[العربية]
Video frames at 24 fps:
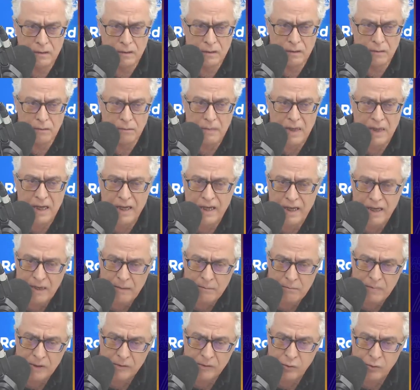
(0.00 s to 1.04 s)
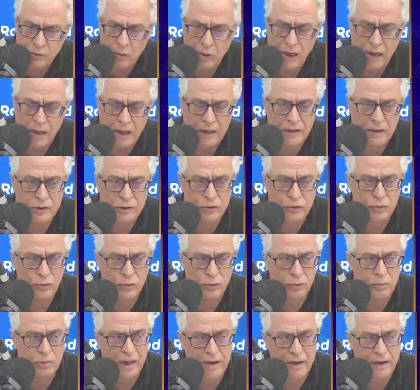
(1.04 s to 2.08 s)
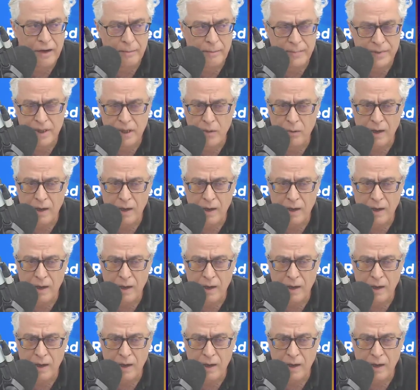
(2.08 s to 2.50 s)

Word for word: مهام مطروحة على الشعوب العربية